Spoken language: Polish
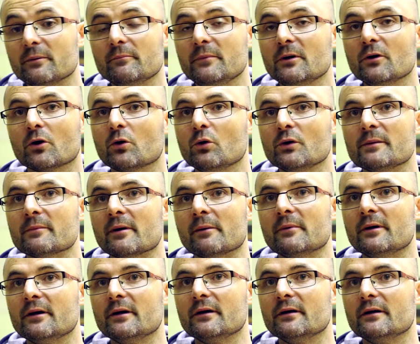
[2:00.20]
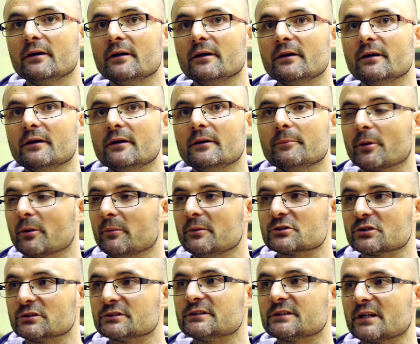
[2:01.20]
my ogólnie mamy
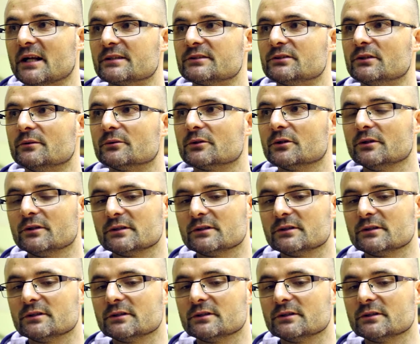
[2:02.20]
problem z koncentracją. To